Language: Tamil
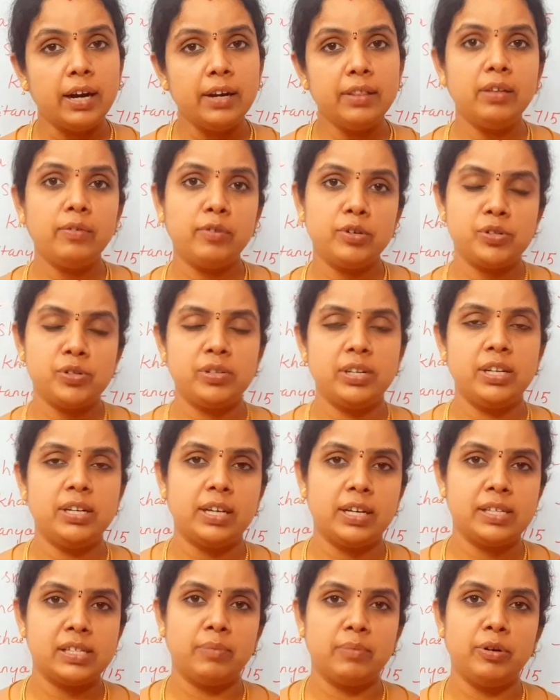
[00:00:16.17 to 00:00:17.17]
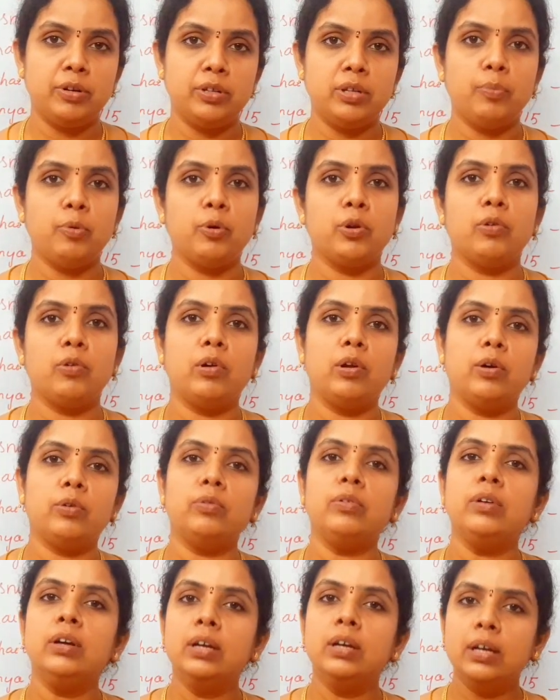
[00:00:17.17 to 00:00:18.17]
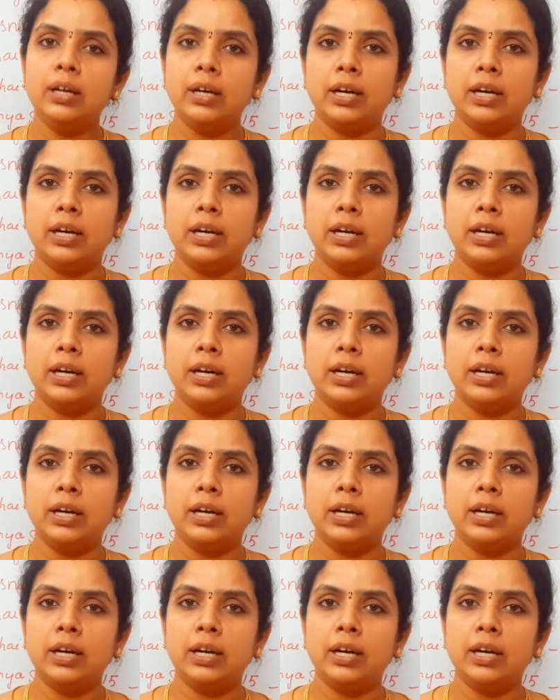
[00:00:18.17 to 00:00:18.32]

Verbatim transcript: அடுத்த வருஷம் நீட் எக்ஸாம் எழுத போகிறவங்களுக்கும்